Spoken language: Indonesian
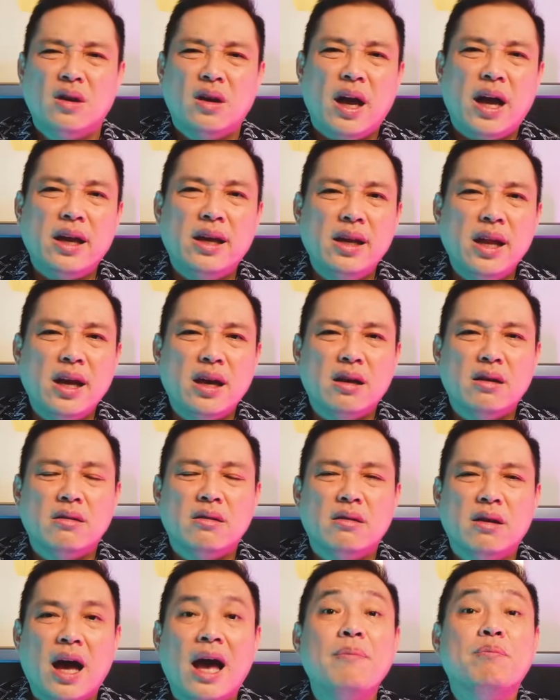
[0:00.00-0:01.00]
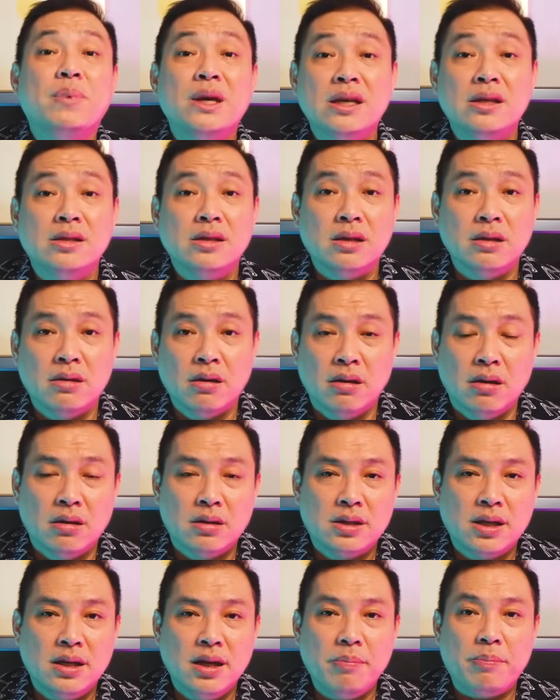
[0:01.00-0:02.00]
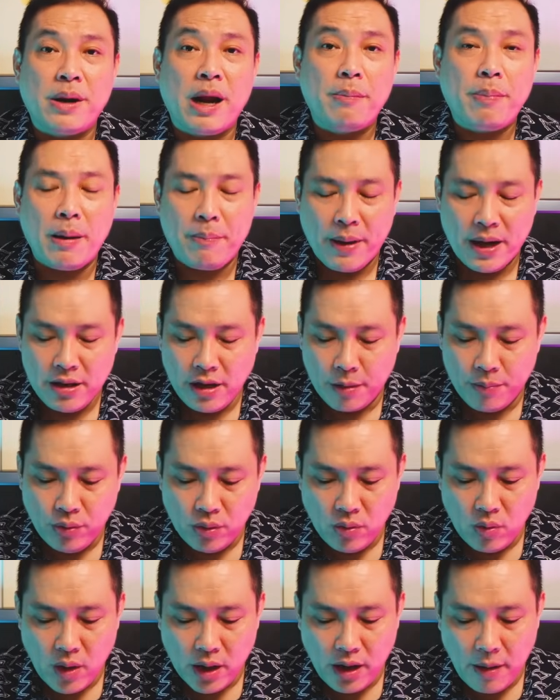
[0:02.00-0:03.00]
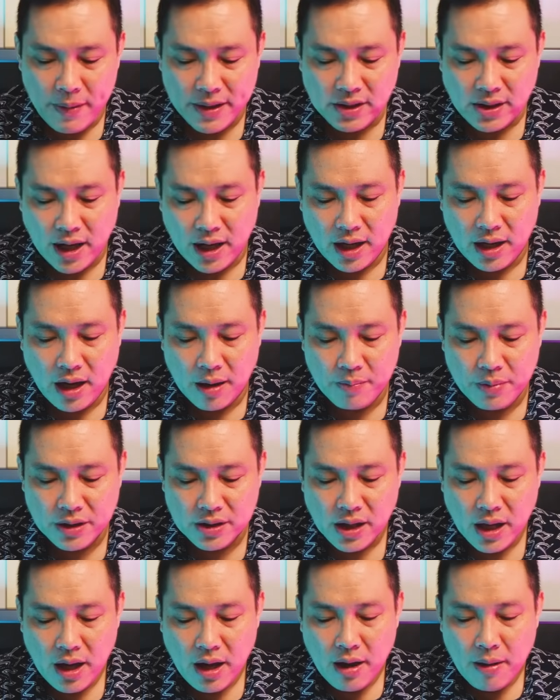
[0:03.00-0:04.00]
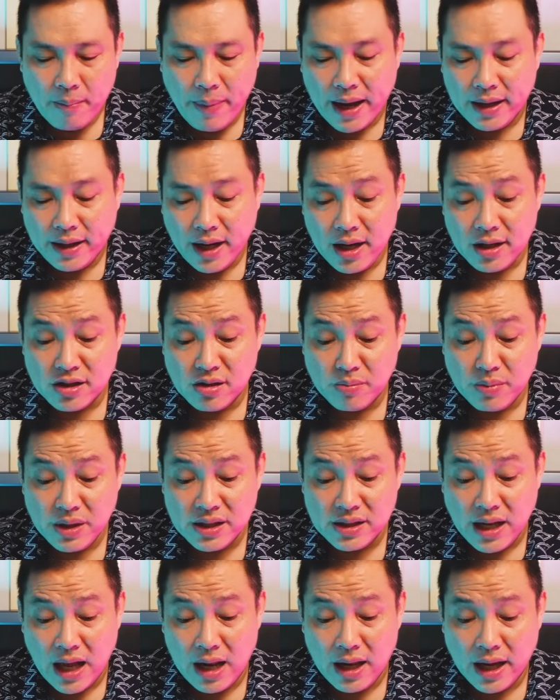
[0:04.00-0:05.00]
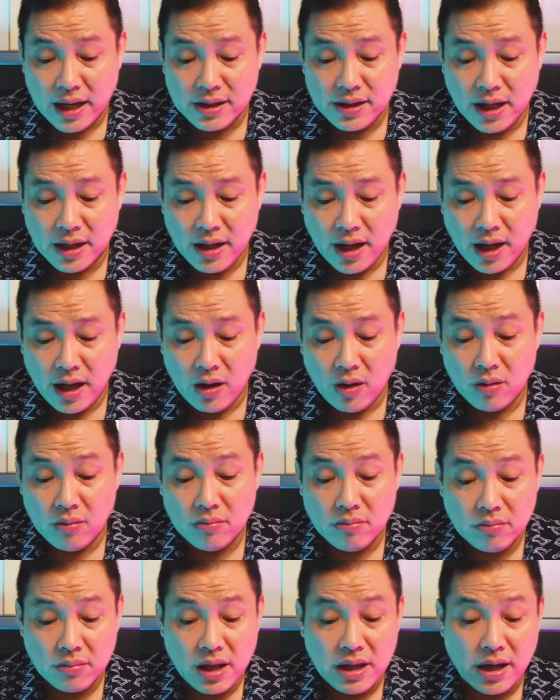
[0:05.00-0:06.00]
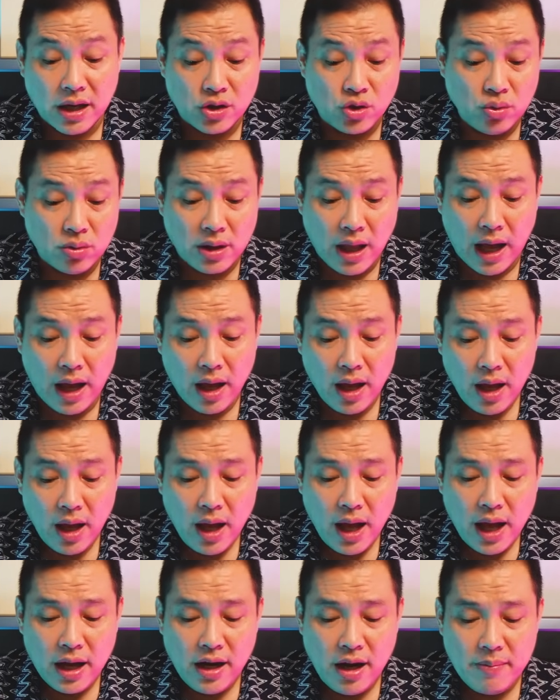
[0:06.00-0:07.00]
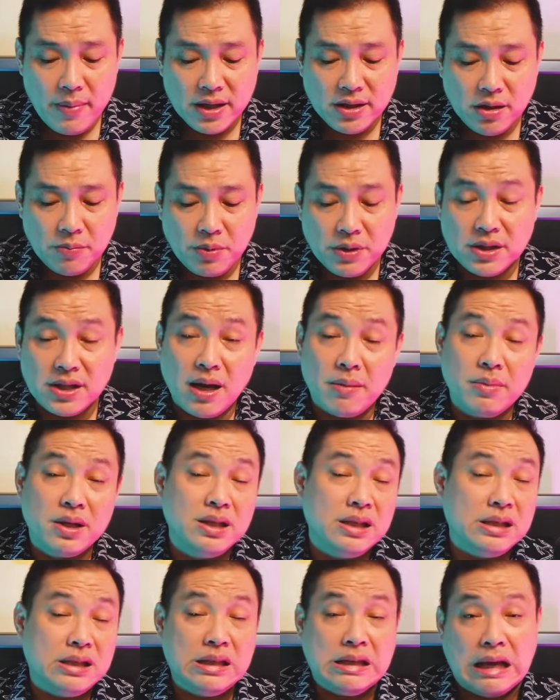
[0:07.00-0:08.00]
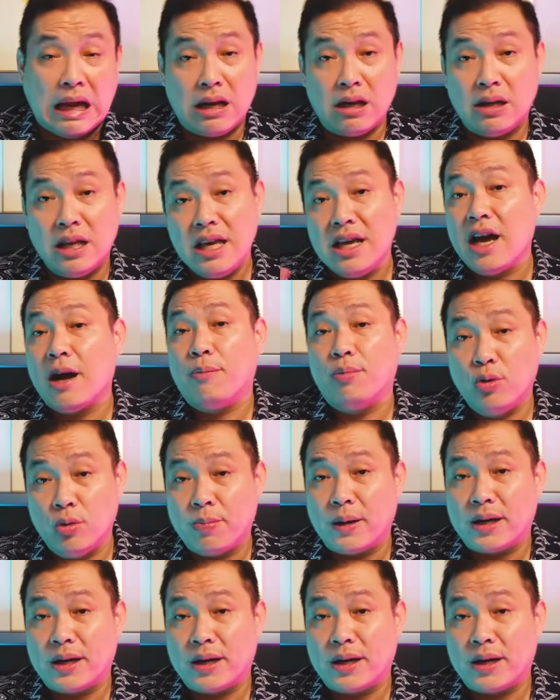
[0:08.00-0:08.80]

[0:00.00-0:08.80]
akhirnya habis gitu loh. Jadi berapa banyak pun uangnya pasti akan habis. Padahal semisal gaji Anda kalau 3 juta, Anda masih bisa menyisikan 30%,